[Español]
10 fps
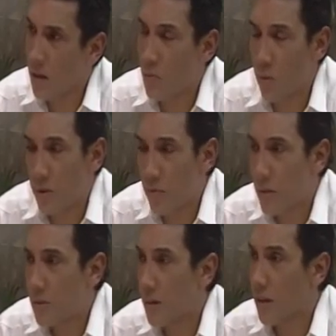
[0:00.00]
Es muy
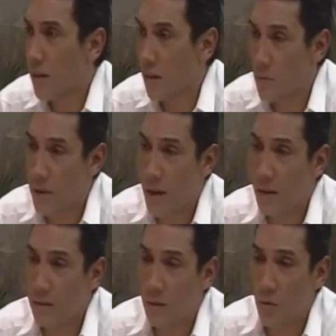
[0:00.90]
difícil y
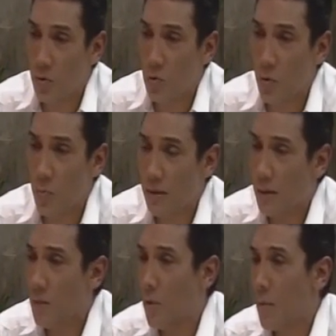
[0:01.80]
también si nosotros
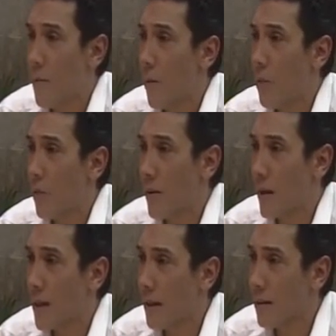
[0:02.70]
mantenemos la misma
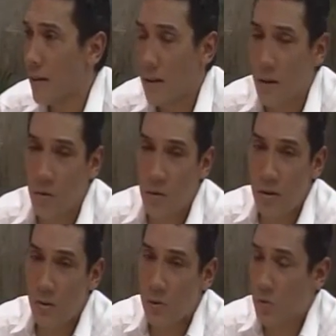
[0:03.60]
movilidad, con
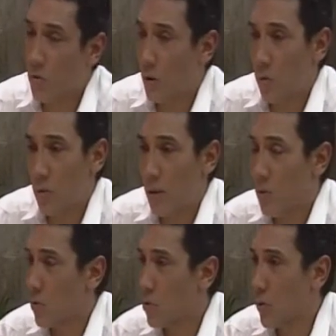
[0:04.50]
la situación que hemos
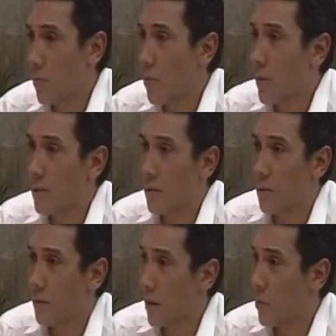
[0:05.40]
tenido los últimos meses
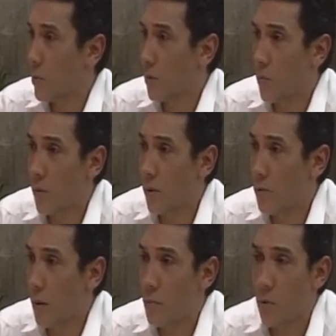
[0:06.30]
con el transporte
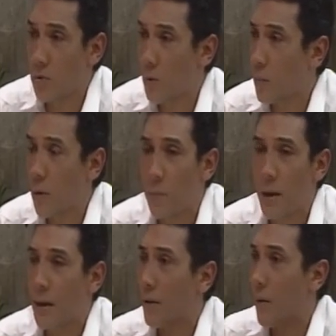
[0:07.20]
público, tampoco se puede
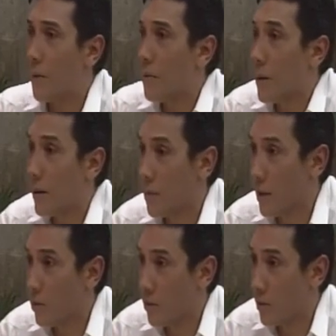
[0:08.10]
esperar que va a haber un
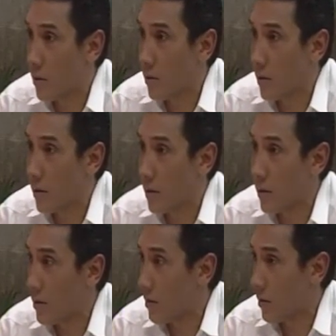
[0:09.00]
incremento de, de,
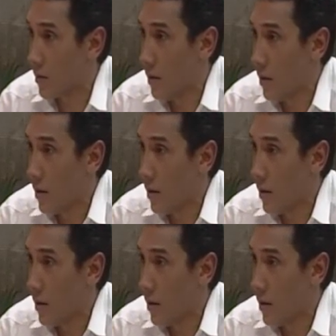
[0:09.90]
de,